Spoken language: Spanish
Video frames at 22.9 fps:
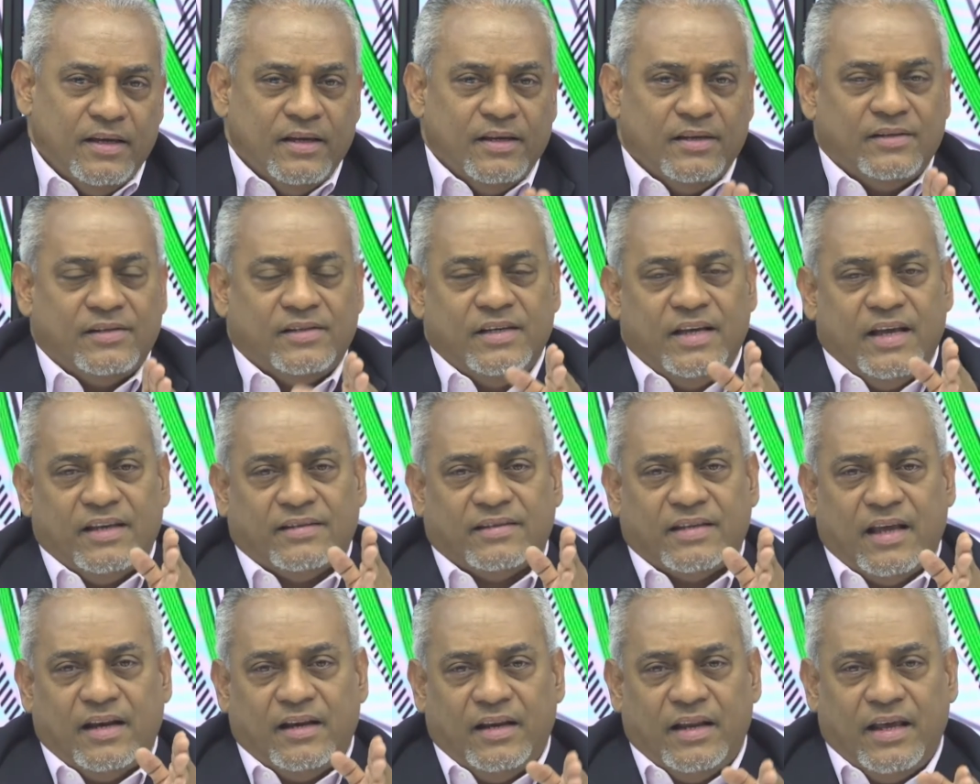Si
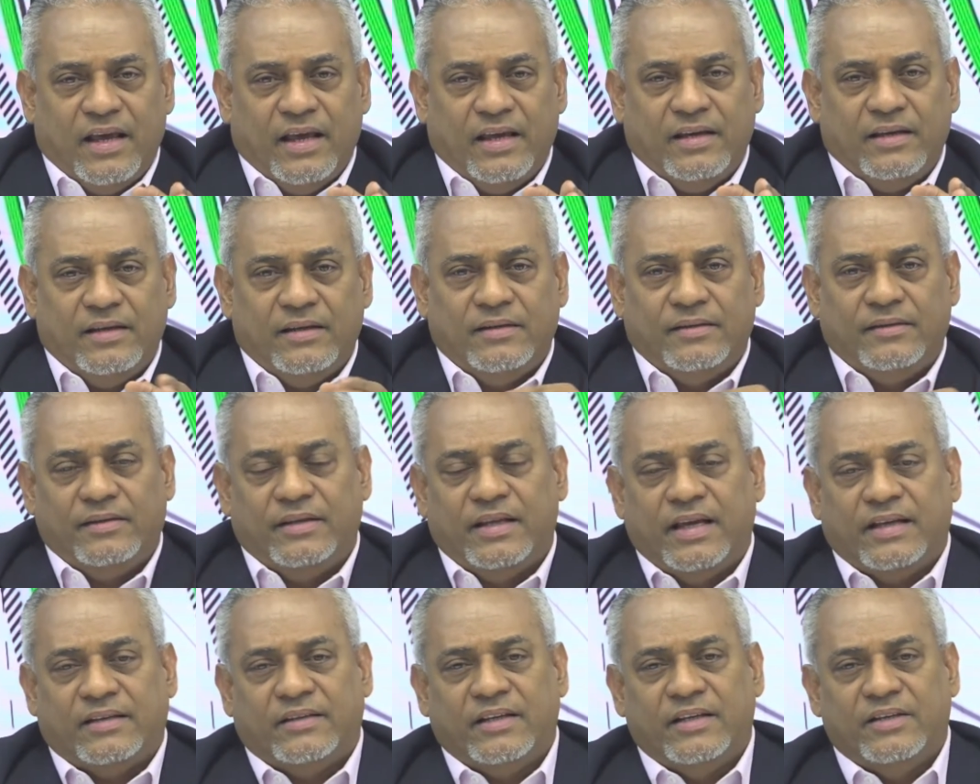esa ley
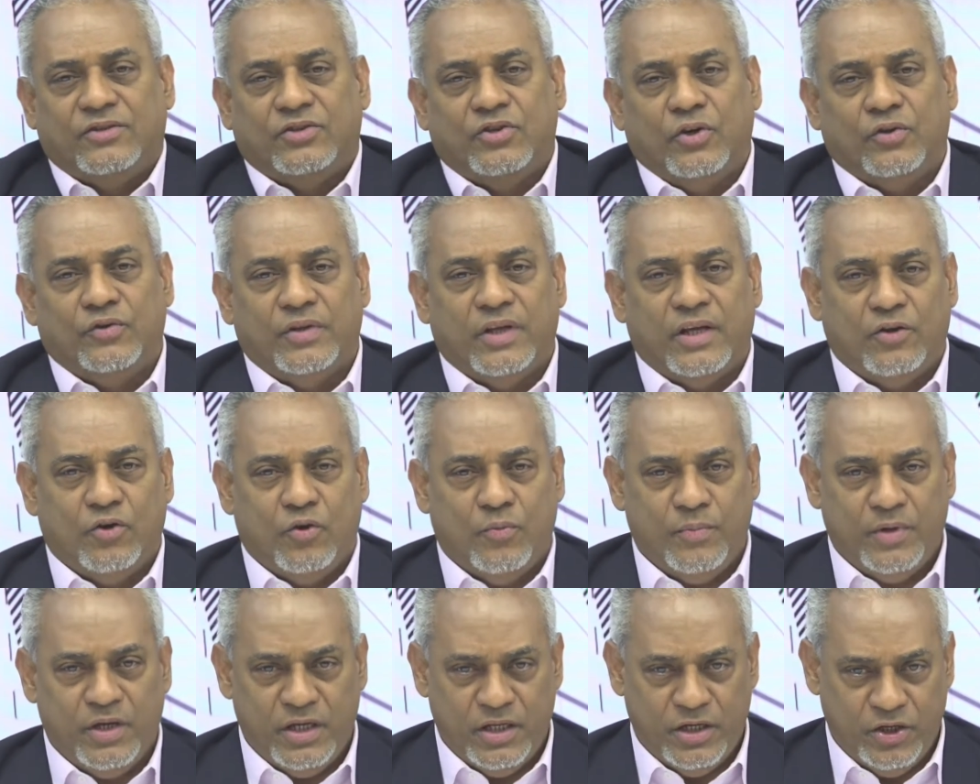de extinción de
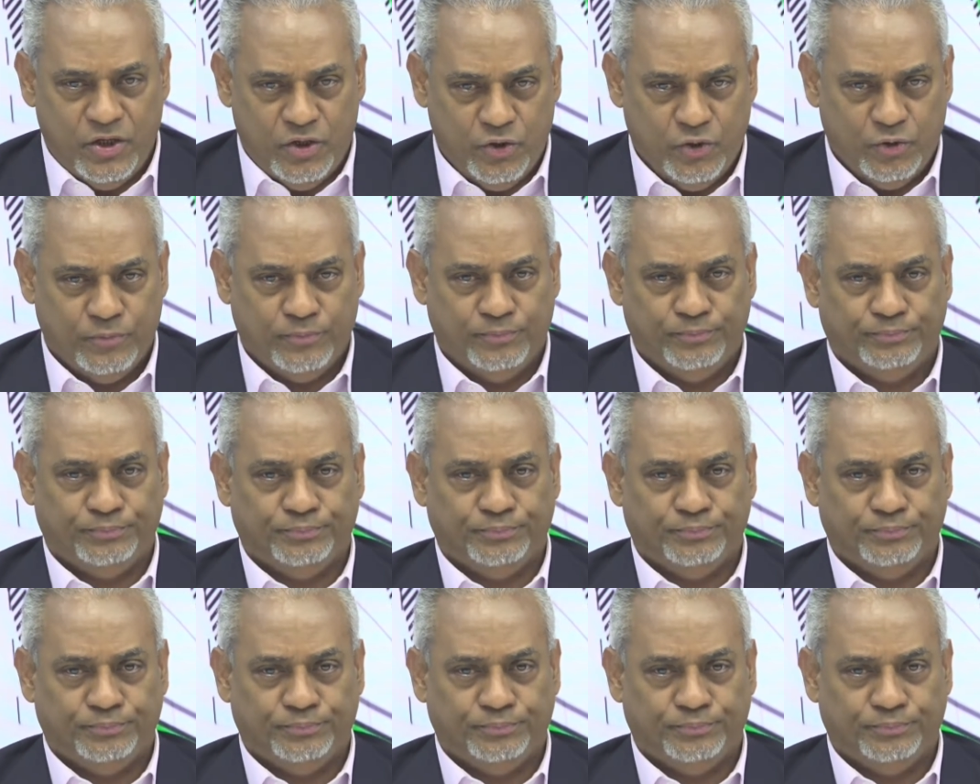dominio